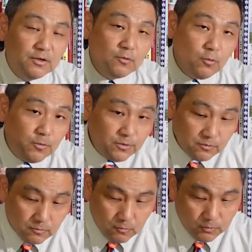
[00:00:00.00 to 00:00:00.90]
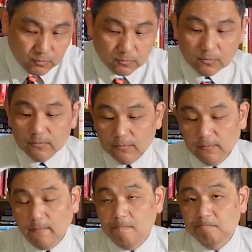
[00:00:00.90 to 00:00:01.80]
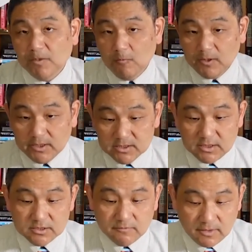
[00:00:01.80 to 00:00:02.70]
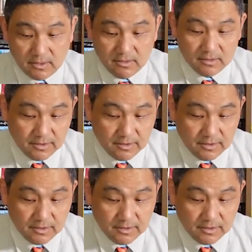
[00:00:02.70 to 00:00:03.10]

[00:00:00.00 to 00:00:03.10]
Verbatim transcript: こういうことというのを私たちは考